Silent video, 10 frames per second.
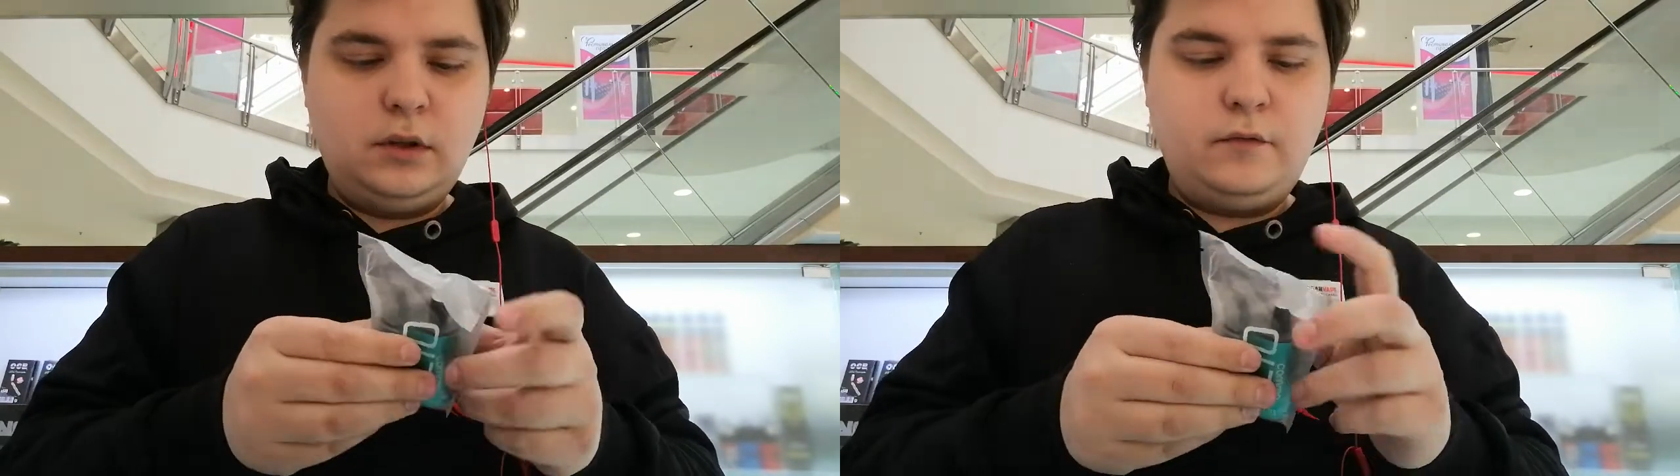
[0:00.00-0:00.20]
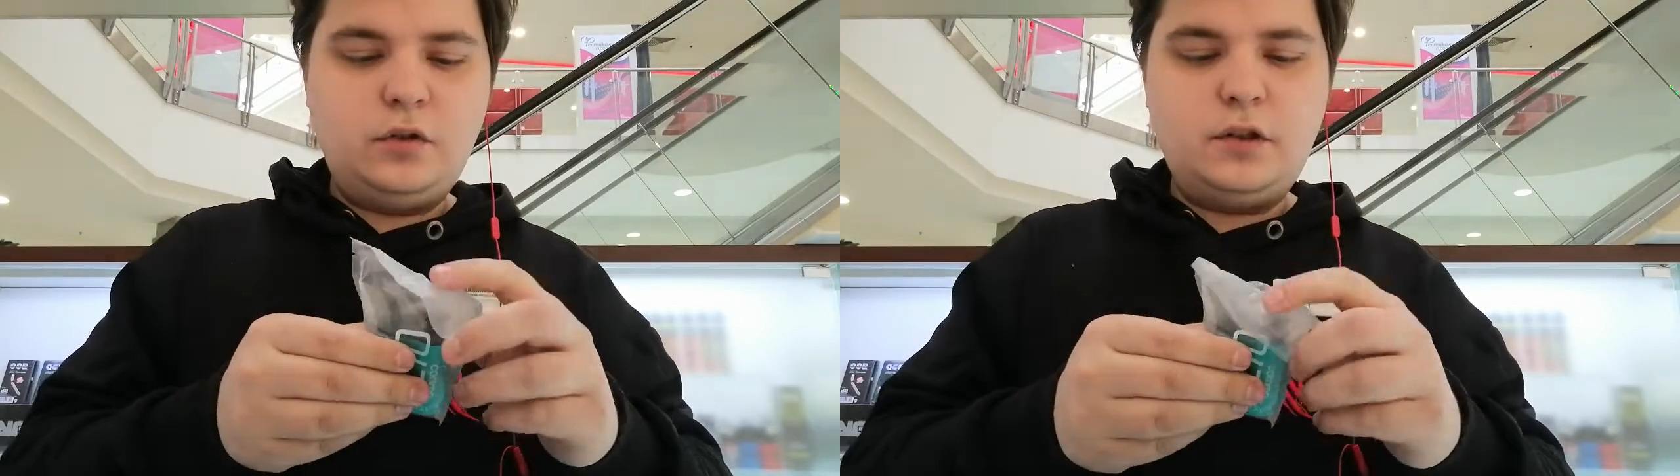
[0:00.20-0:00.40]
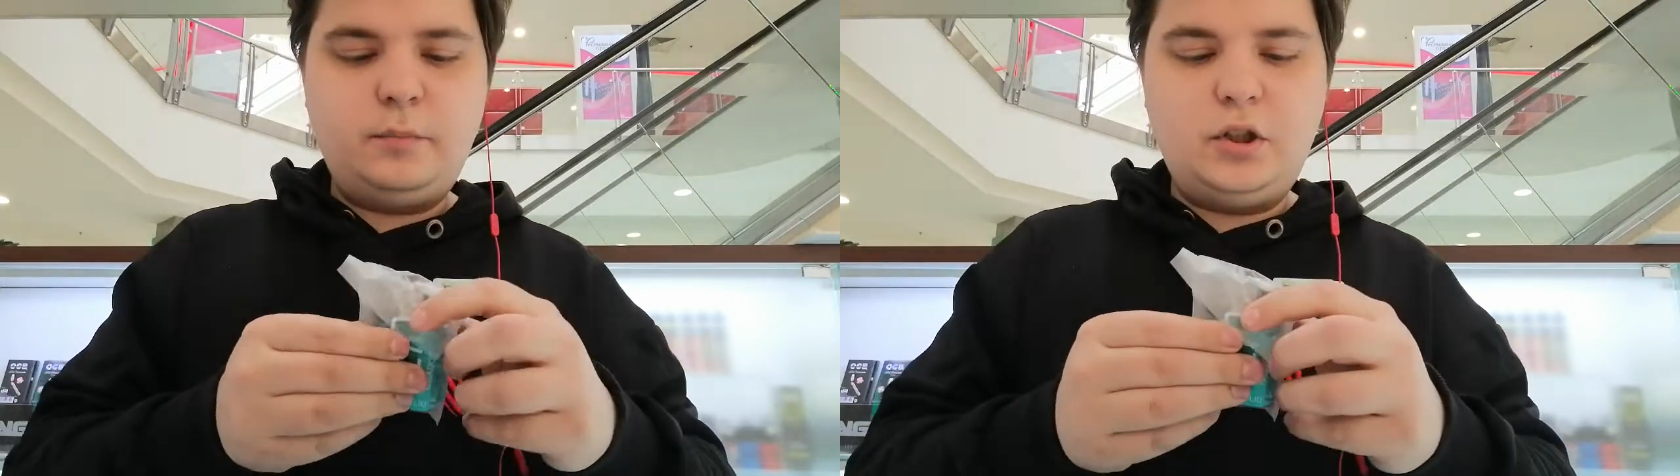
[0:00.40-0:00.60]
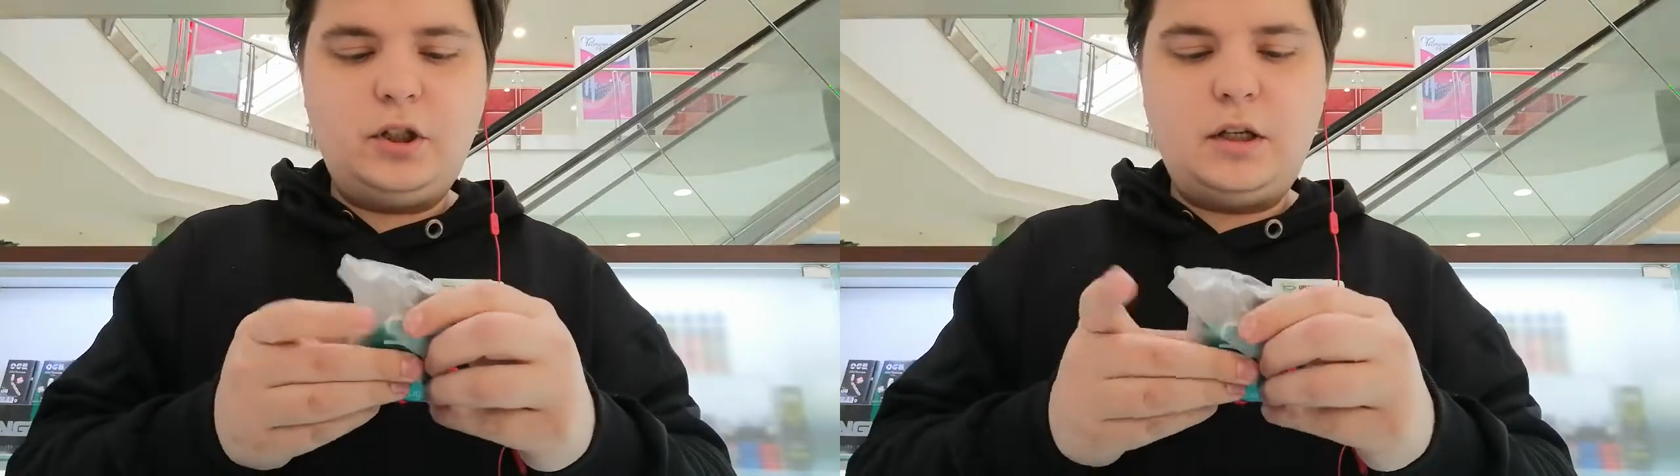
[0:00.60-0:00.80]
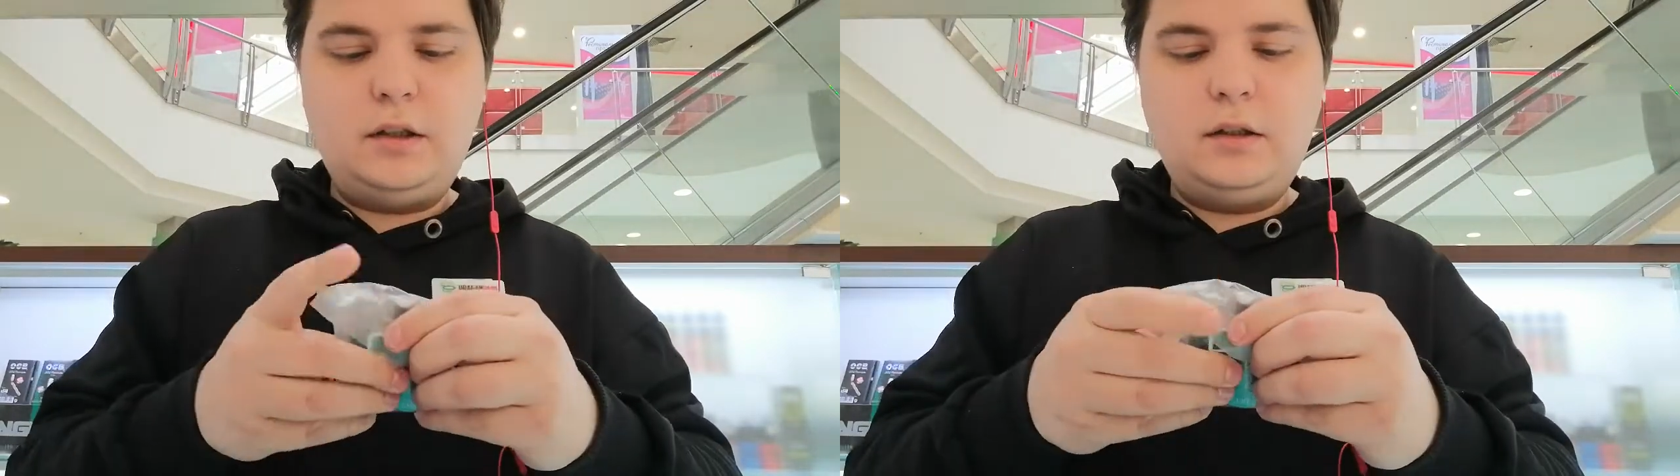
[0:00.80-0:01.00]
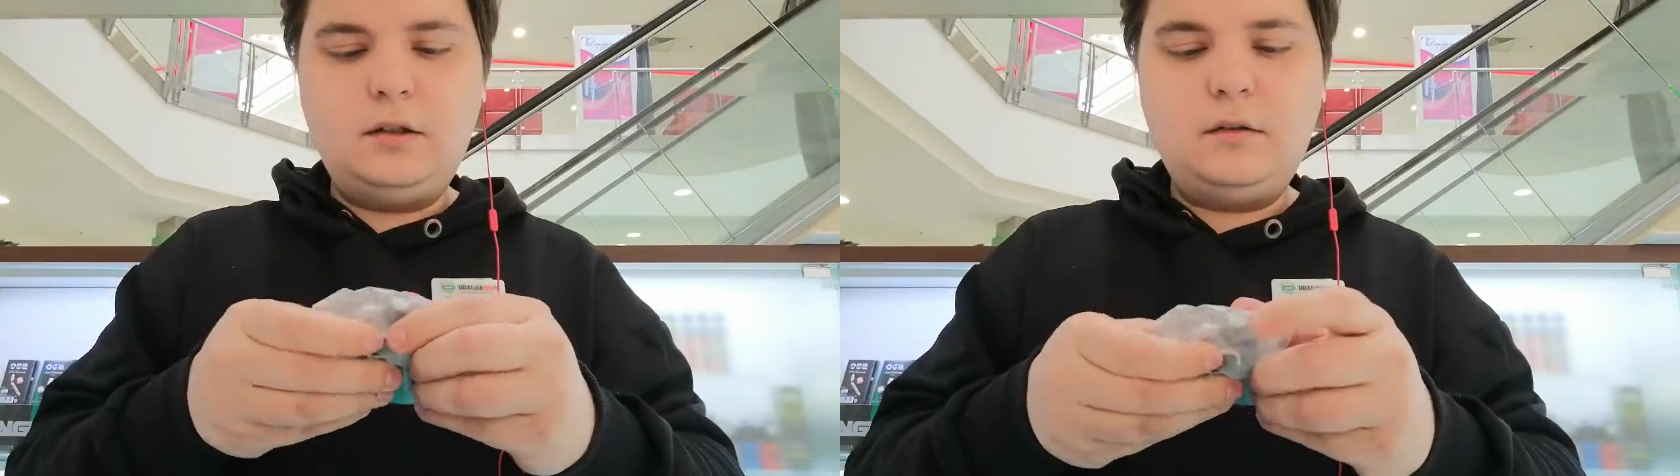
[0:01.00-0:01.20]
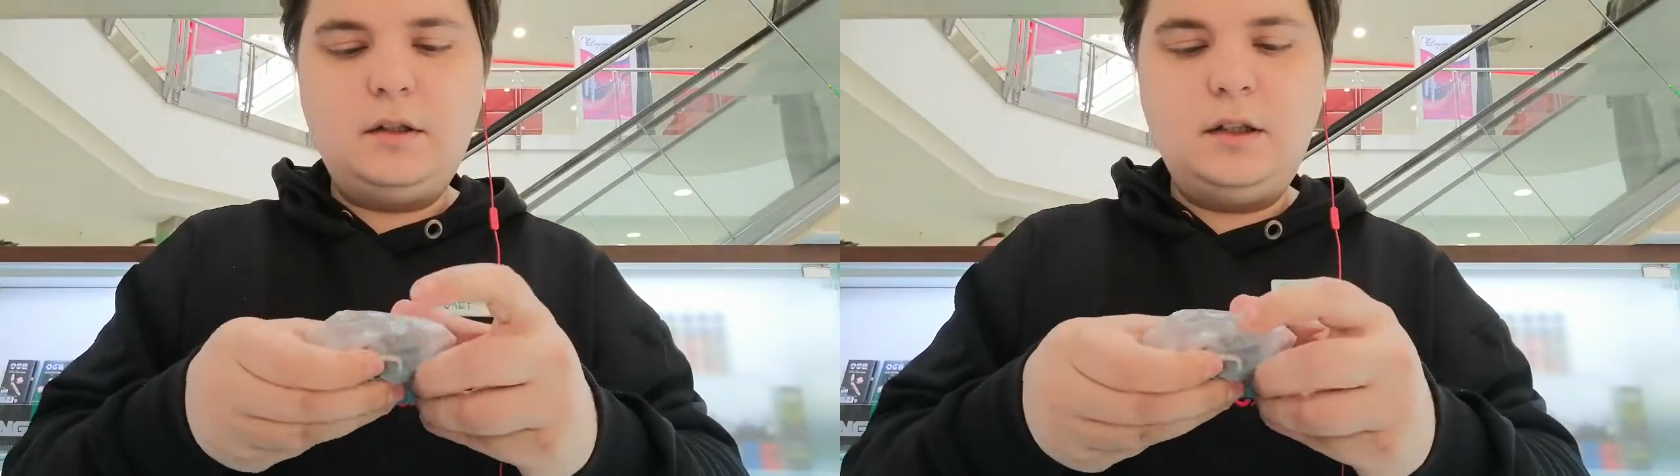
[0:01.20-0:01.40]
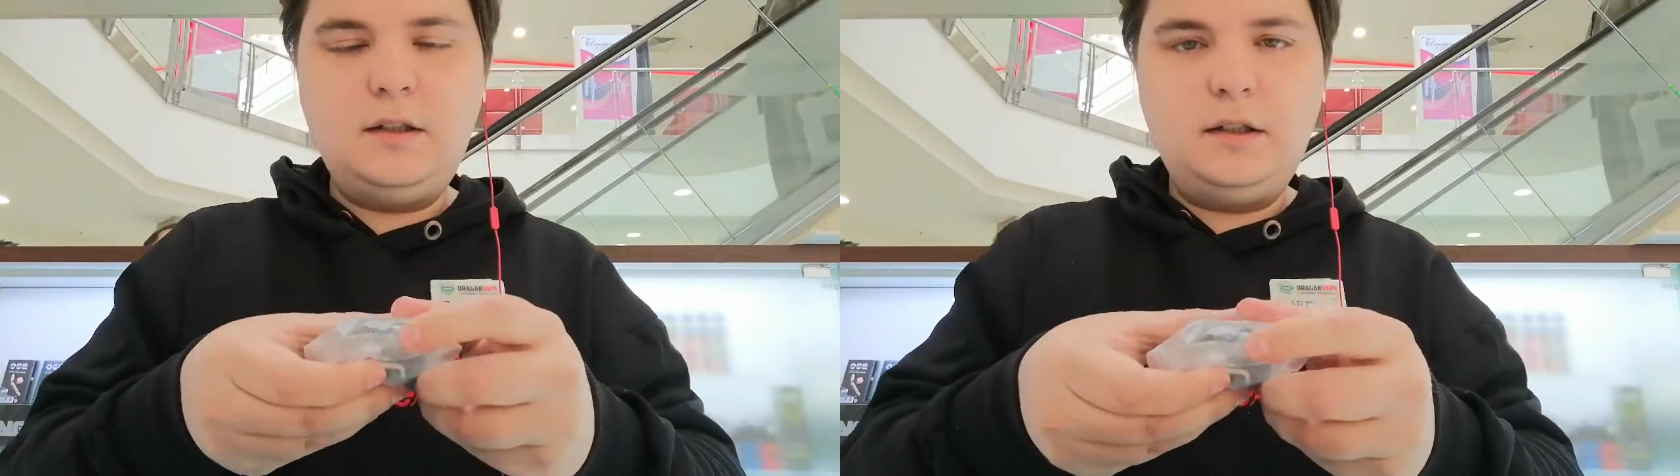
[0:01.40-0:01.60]
Все запечатано,
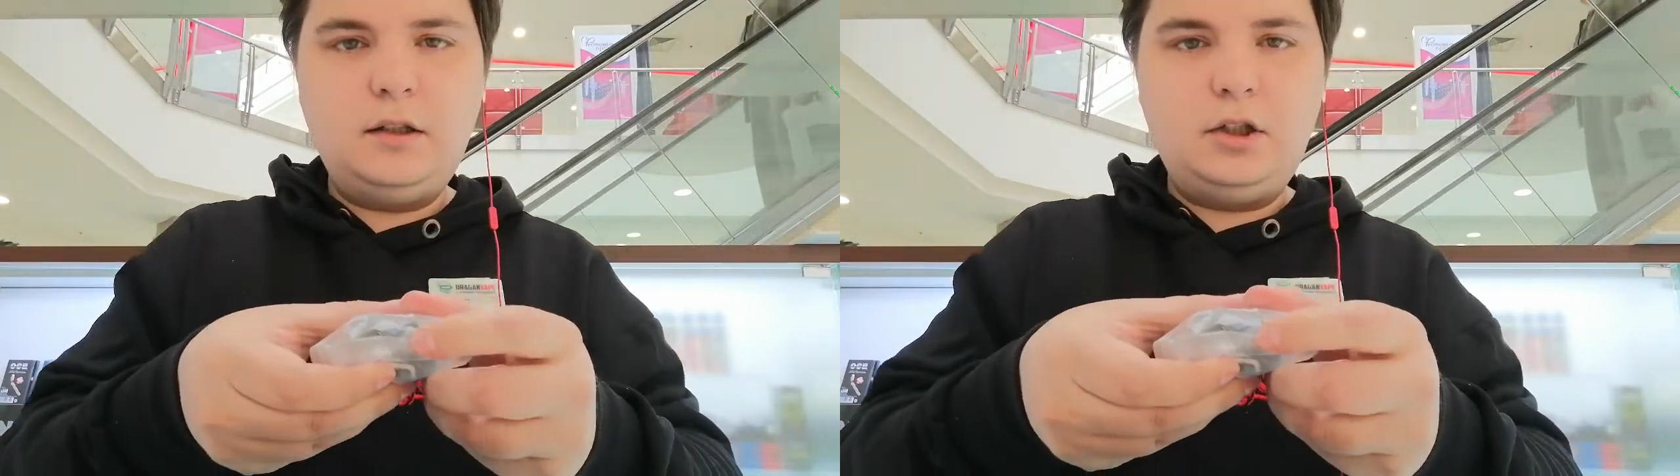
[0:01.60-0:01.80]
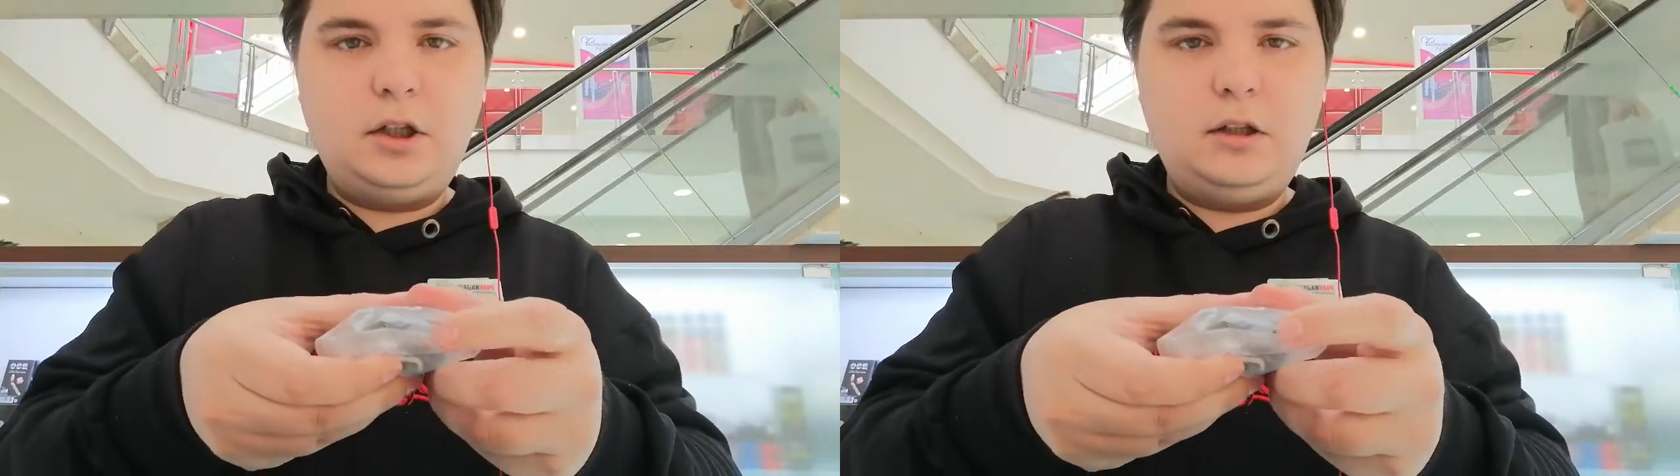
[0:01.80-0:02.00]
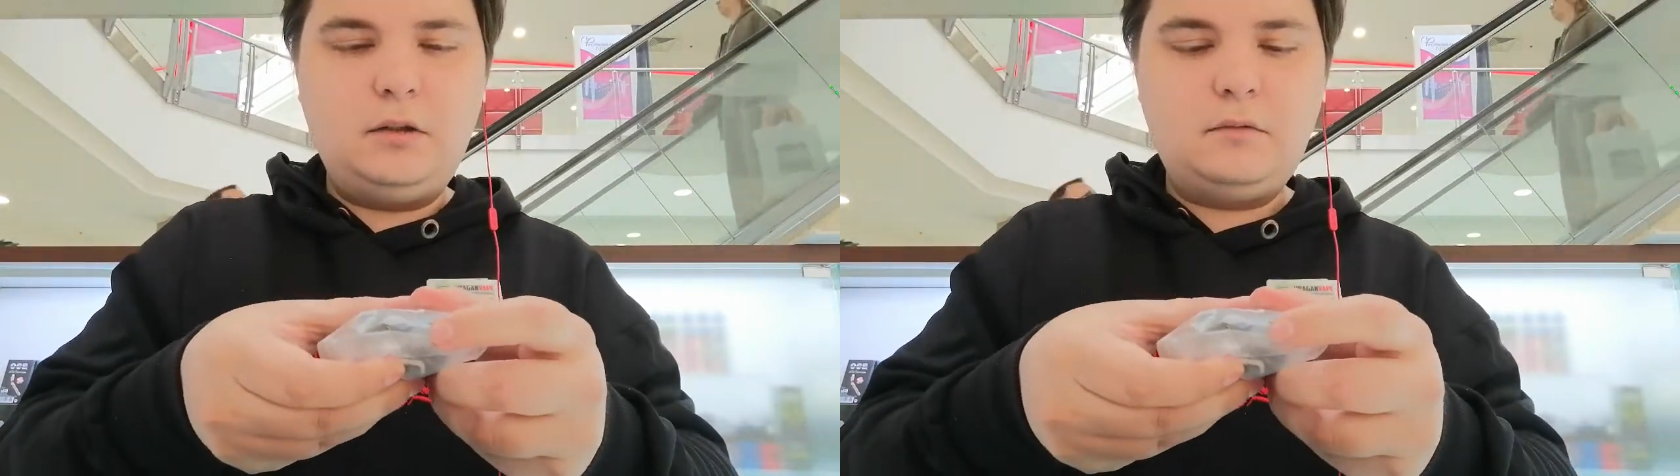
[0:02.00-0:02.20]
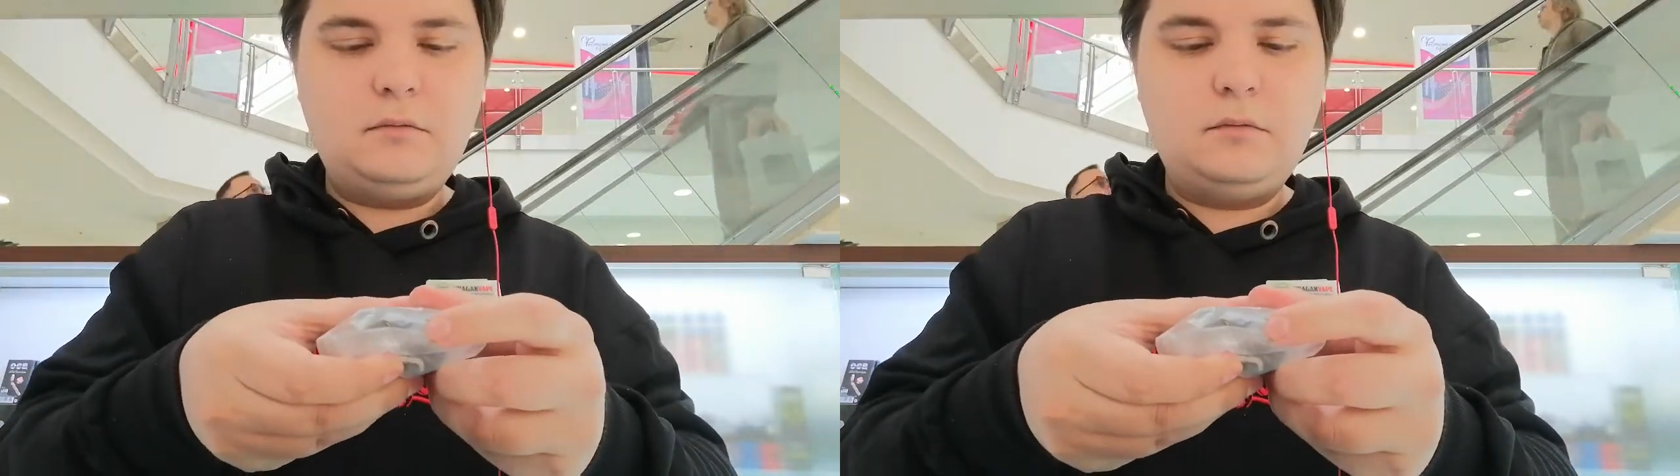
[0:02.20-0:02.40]
резиночки,